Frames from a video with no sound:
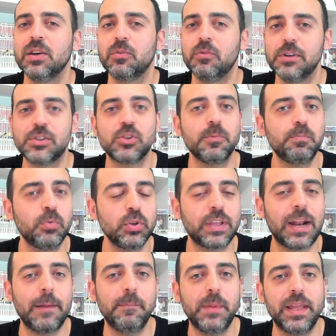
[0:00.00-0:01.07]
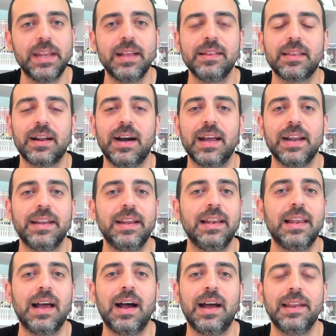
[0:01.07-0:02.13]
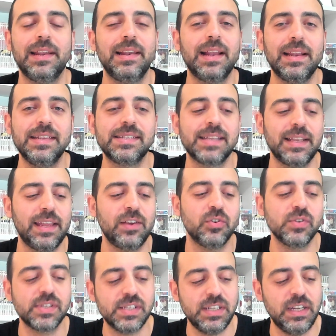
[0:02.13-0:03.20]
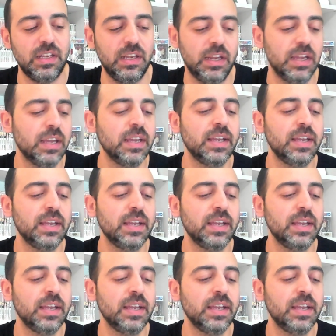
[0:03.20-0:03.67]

questo potrebbe rientrare nella, nella, lista dei consigli.